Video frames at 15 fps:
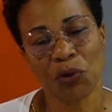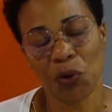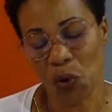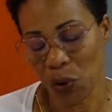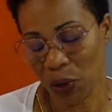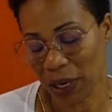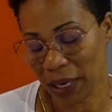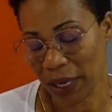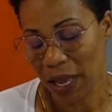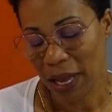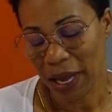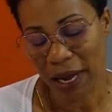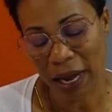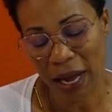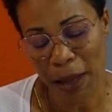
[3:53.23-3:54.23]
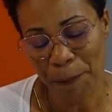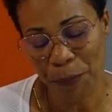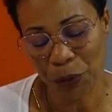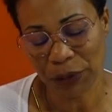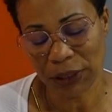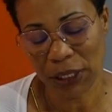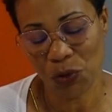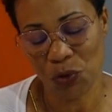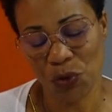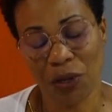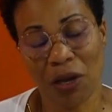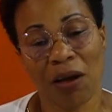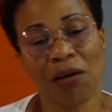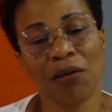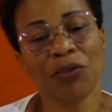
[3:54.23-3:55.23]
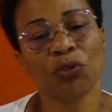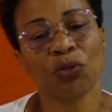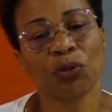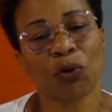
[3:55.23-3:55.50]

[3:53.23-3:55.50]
auraient rapporté une grande